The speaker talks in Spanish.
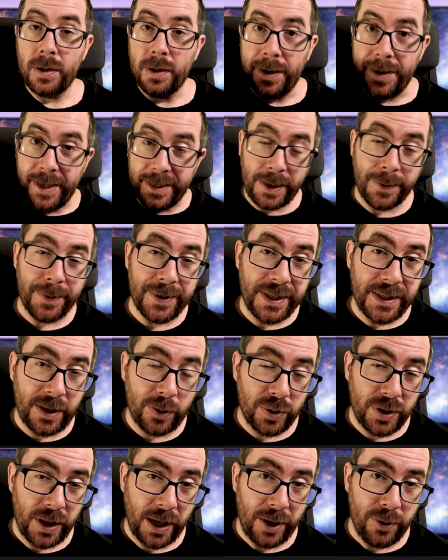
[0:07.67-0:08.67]
Y ya sabes, si te
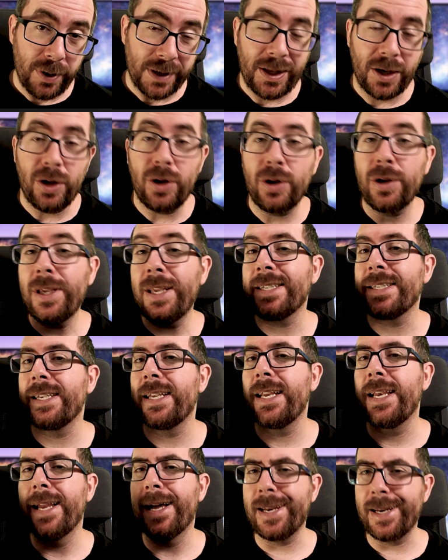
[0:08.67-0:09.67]
gustan las nuevas tecnologías
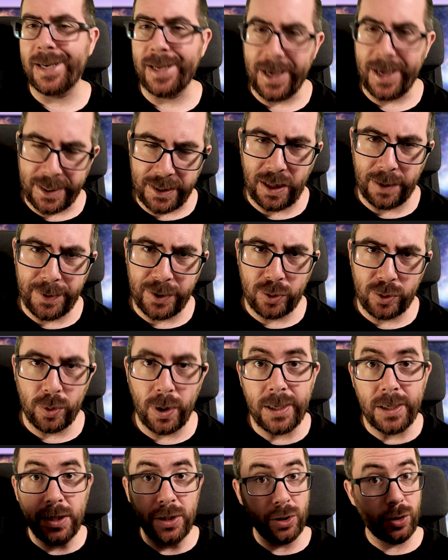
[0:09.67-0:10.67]
y la realidad
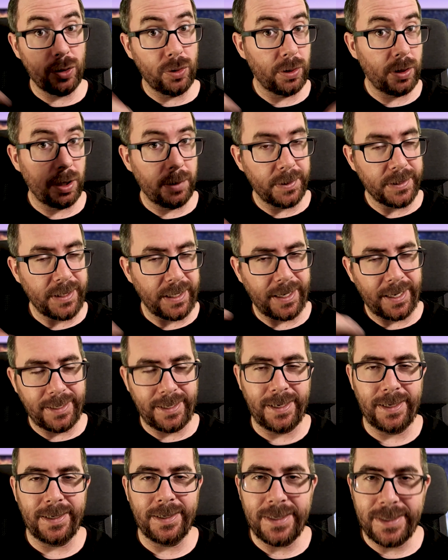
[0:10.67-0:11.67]
virtual, suscríbete al
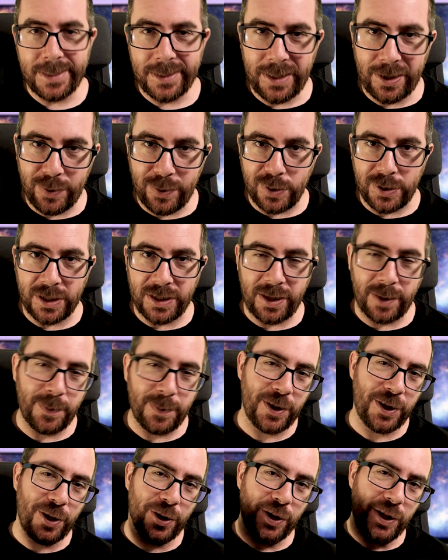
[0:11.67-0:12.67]
canal y si te gusta este
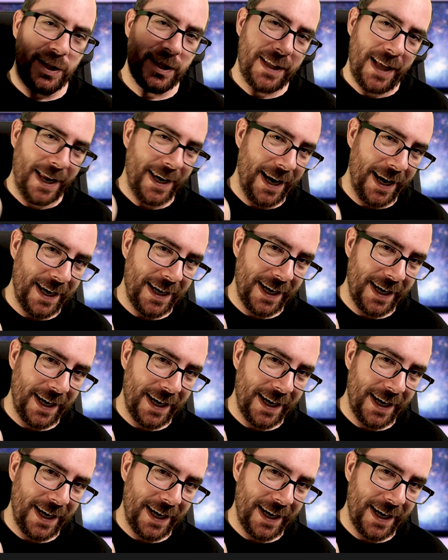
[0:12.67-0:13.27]
vídeo, dale al